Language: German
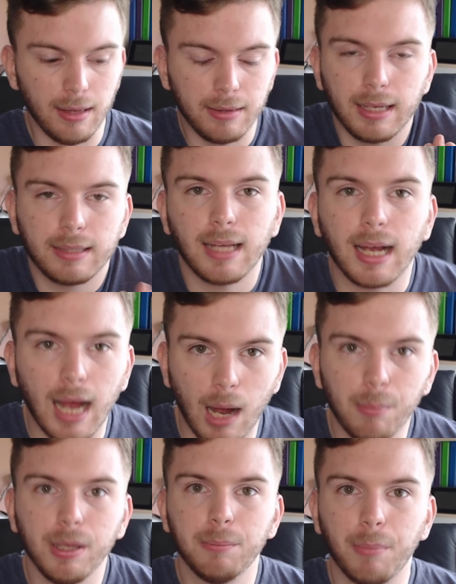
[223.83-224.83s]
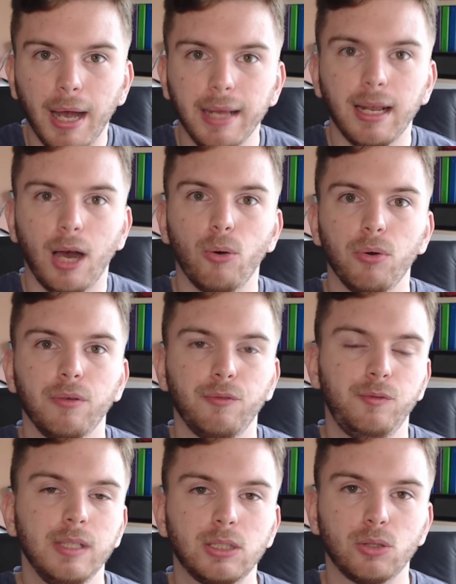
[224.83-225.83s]
Da, da kam in meinen Augen
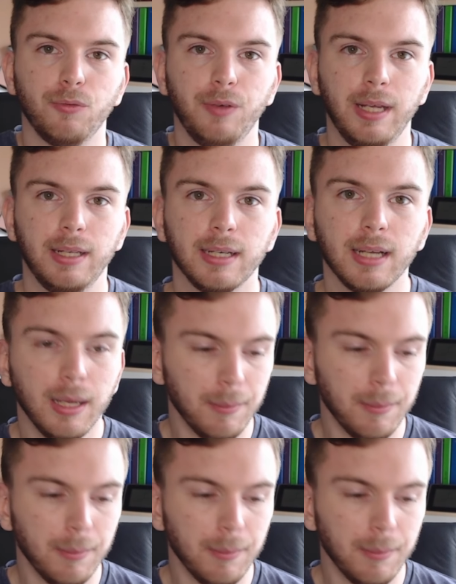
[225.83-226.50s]
viel zu wenig